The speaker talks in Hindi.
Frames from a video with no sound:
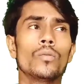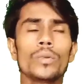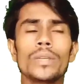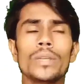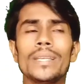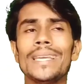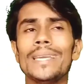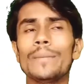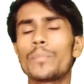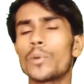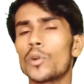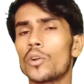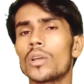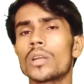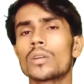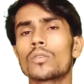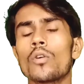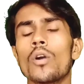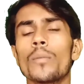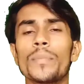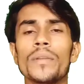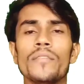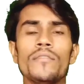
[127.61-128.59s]
उन्हीं
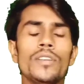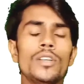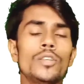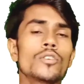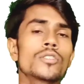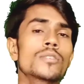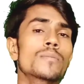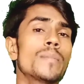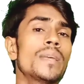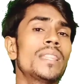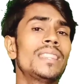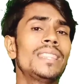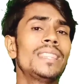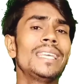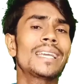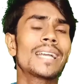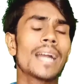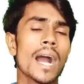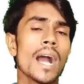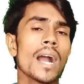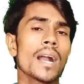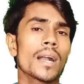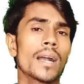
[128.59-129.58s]
प्रोडक्ट को अपने वीडियोस में
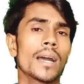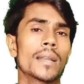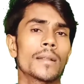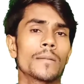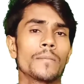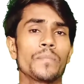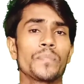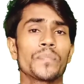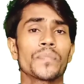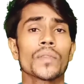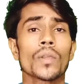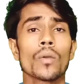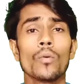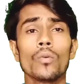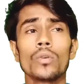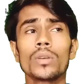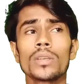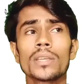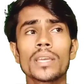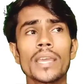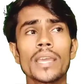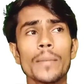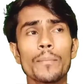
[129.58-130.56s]
दिखाकर
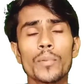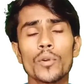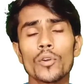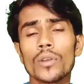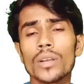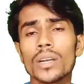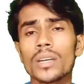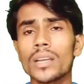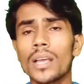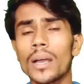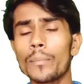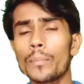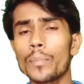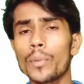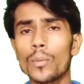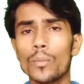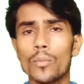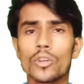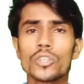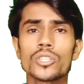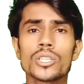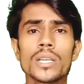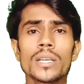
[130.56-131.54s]
उनके प्रोडक्ट का
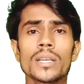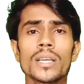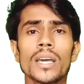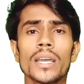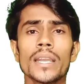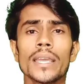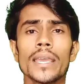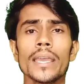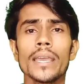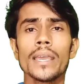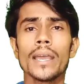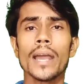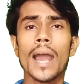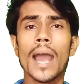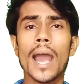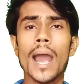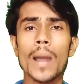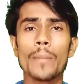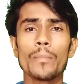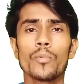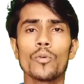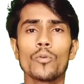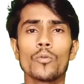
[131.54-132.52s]
प्रमोशन करके
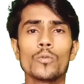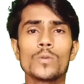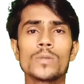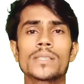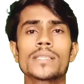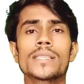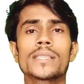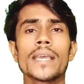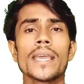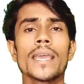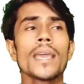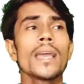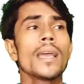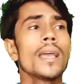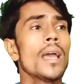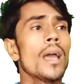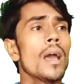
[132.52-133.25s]
आप उनसे